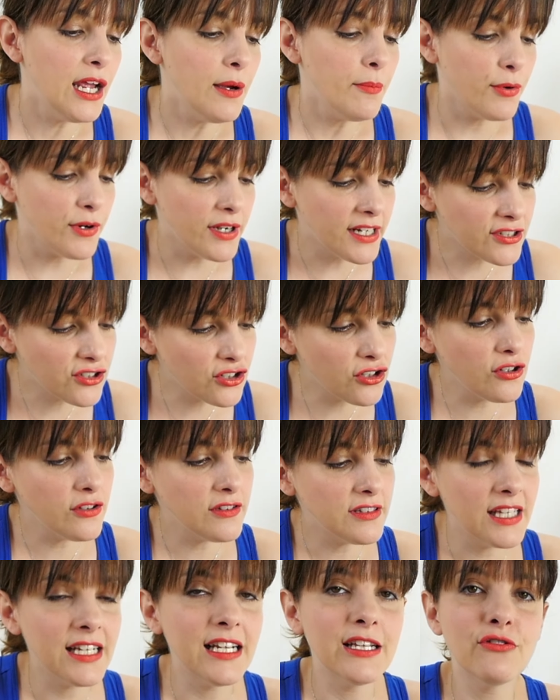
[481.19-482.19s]
Por eso
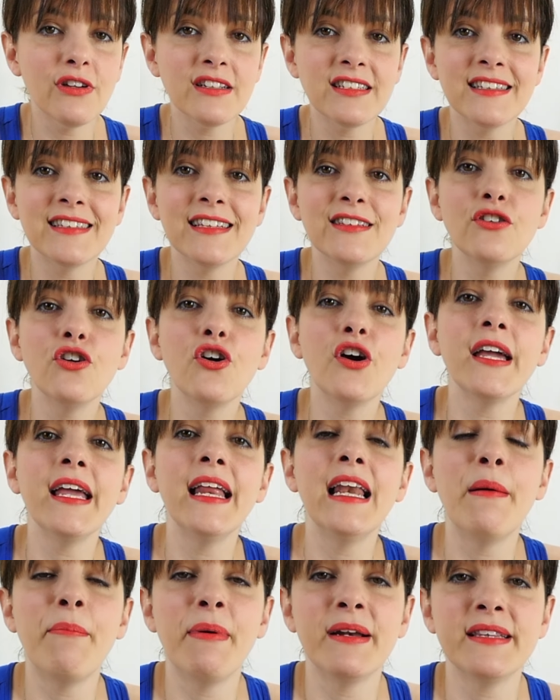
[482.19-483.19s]
tiene toda esa tecnología en la